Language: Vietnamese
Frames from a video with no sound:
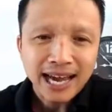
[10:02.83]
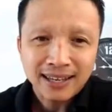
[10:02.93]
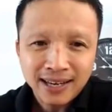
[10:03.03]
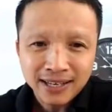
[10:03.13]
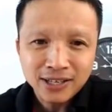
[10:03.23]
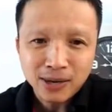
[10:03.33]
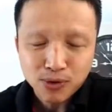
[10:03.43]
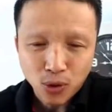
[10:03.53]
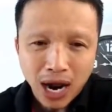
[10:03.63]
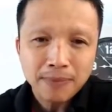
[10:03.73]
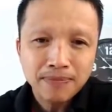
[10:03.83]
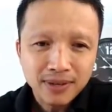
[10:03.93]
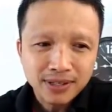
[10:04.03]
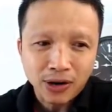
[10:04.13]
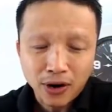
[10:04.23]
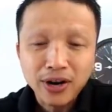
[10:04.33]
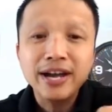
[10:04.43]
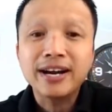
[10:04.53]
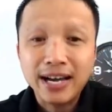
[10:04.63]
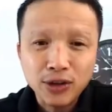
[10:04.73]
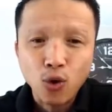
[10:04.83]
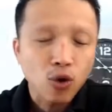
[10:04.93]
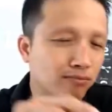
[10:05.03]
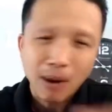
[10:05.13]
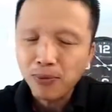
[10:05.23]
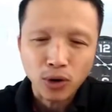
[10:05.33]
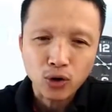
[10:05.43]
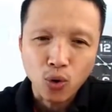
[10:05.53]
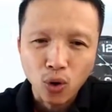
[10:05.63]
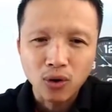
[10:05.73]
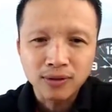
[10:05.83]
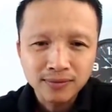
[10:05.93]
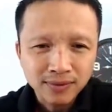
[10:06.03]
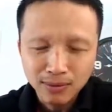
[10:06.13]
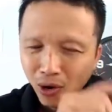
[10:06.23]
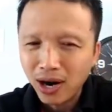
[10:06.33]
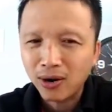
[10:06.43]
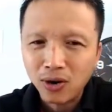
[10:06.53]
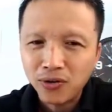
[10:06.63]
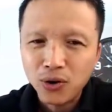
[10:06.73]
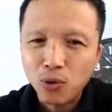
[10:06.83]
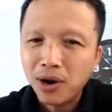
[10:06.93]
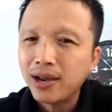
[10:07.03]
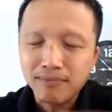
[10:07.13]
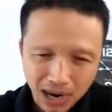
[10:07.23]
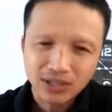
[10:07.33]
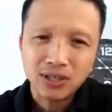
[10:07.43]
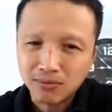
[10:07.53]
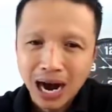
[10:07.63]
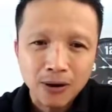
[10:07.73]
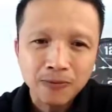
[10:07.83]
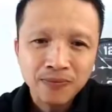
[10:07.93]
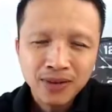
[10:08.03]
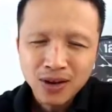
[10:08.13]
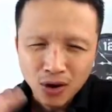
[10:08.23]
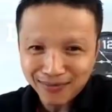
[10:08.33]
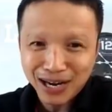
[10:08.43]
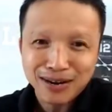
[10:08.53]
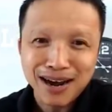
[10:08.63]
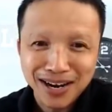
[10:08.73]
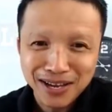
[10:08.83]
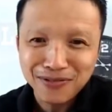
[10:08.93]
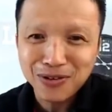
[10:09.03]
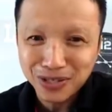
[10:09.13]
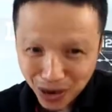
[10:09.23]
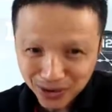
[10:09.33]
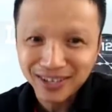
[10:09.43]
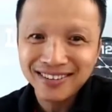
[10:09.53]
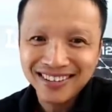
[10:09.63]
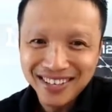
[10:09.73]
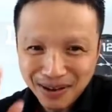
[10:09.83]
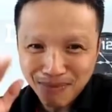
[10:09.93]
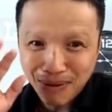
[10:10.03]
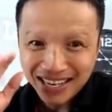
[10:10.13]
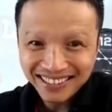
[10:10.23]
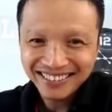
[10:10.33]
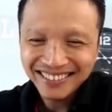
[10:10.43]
còn ở tiếng anh đó là chữ subscribe sau đó nó hiện ra cái chuông bấm vô cái chuông luôn mỗi lần có video mới bạn sẽ được báo hẹn gặp lại các bạn ở những video sau nữa bye